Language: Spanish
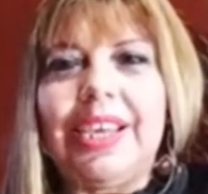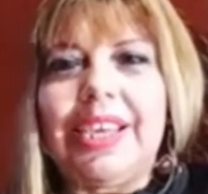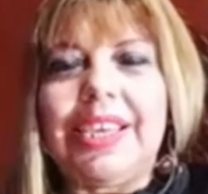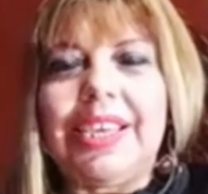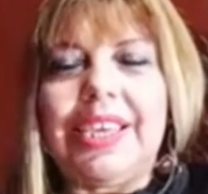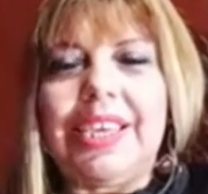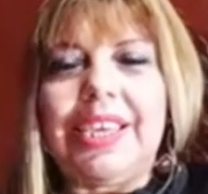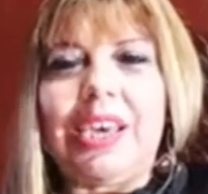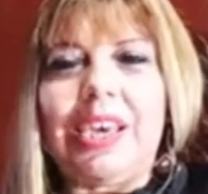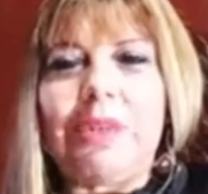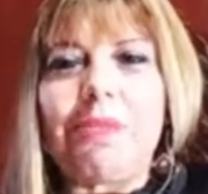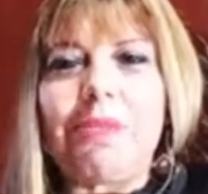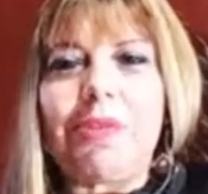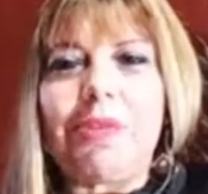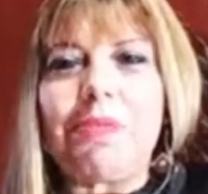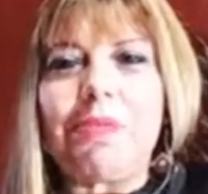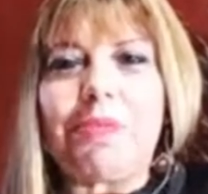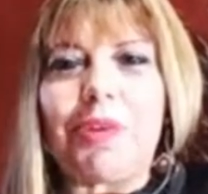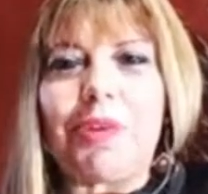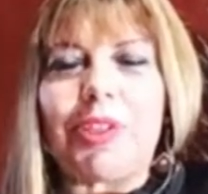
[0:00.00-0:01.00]
y es
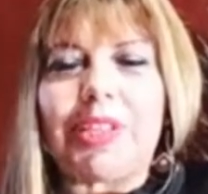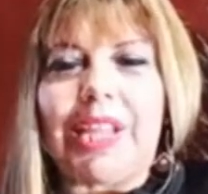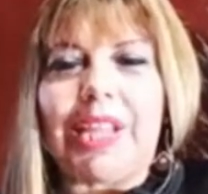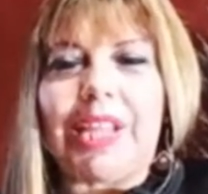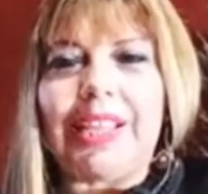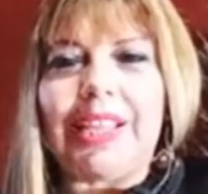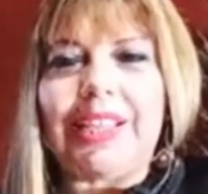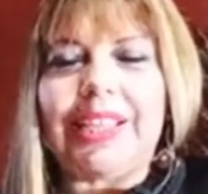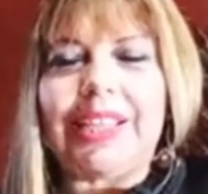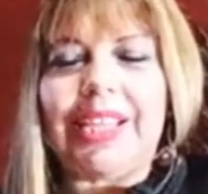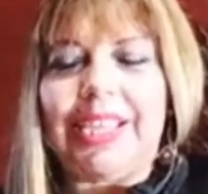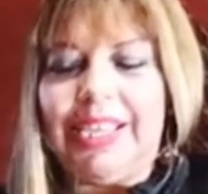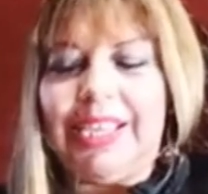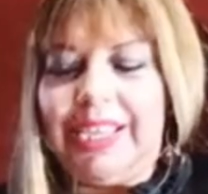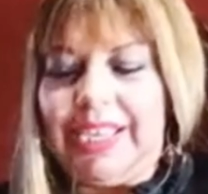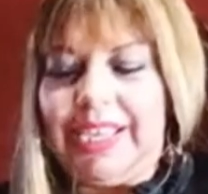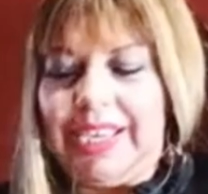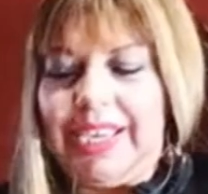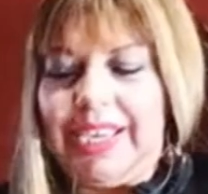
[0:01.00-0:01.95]
muy importante